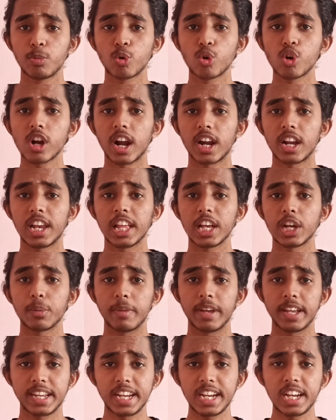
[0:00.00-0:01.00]
புக்குக்கான
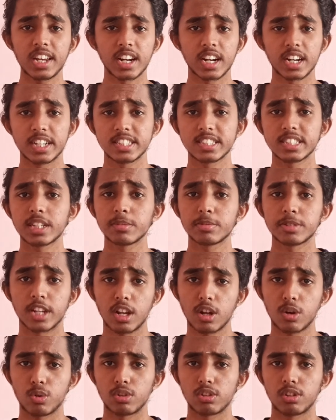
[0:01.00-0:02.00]
லிங்க்குமே கீழே நாங்கள்
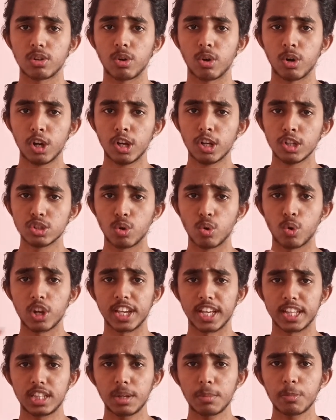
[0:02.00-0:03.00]
டிஸ்கிரிப்ஷனில் கொடுத்துருவோம் ஸோ
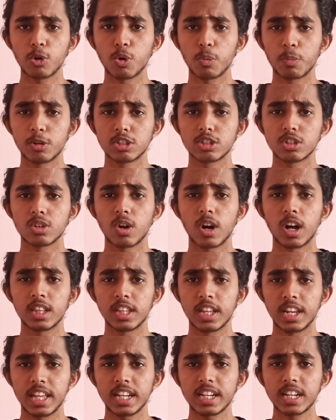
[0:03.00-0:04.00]
உங்களுக்கு எந்த புக்கு பிடிச்சிருக்கோ
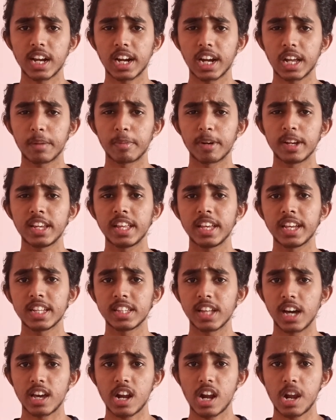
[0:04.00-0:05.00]
அந்த லிங்க்கை கிளிக் பண்ணி நீங்கள்
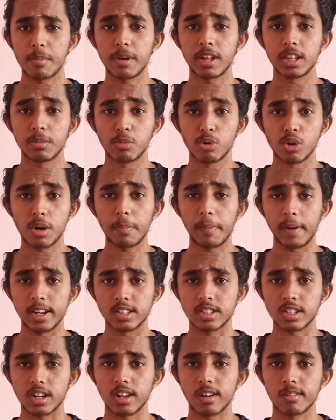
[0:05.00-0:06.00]
தாராளமாக அந்த புக்கை
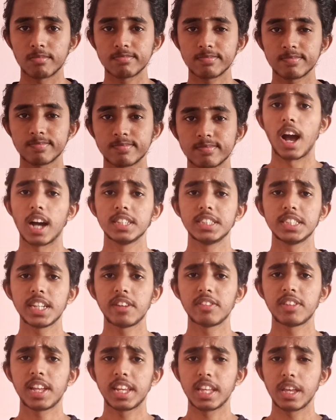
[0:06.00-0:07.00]
படிச்சுக்கலாம்
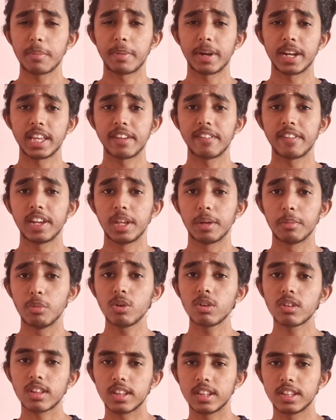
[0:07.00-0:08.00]
அஞ்சாவதாக நீங்கள் படிக்க வேண்டிய
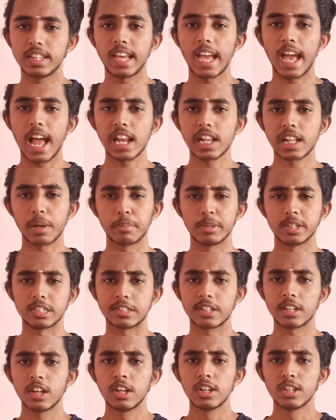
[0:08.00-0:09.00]
புக் தி
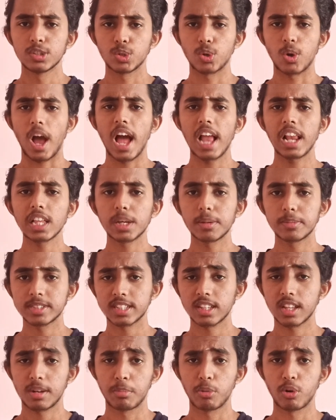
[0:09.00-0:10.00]
ஆல்கமிஸ்ட் ஸோ
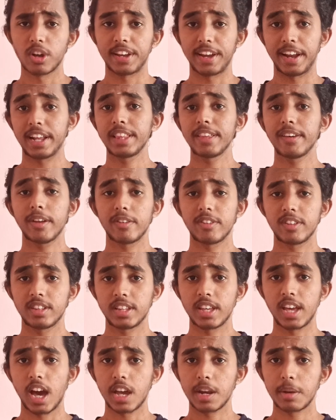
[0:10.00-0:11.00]
ஆல்கமிஸ்ட்ங்கிற புக்கை எழுதியவர்
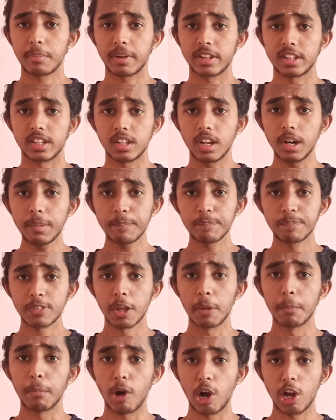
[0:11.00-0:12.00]
வந்து யாருன்னு பார்த்தீங்கன்னா
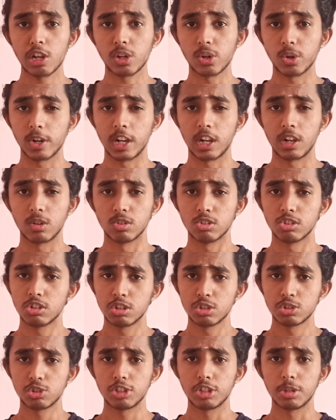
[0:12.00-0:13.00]
பால் கோயல்வோ
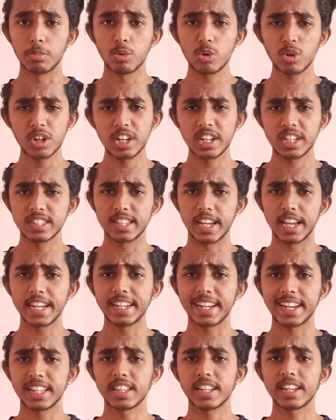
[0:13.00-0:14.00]
ஸோ இந்த புக்கு ரிலீஸ் ஆகி
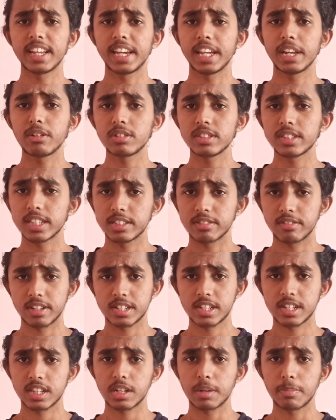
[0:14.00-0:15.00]
கிட்டத்தட்ட இருபத்தஞ்சு
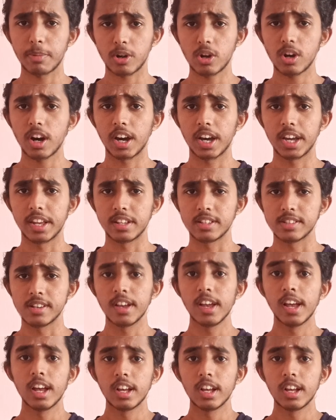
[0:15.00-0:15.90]
வருஷத்துக்கு பக்கம் ஆயிடுச்சு